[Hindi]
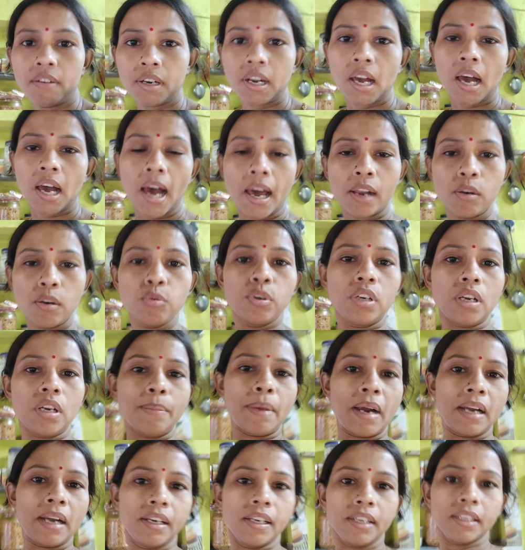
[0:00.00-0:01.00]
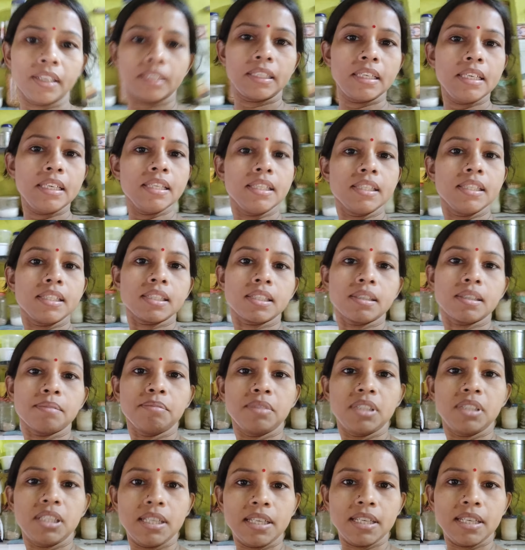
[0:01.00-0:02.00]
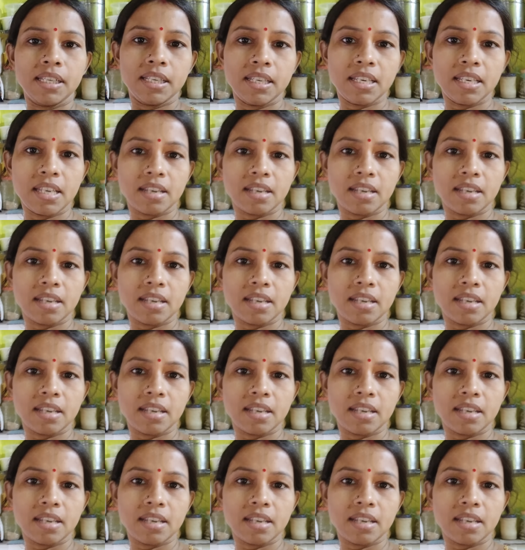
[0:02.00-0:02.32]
और आलू टमाटर की सब्जी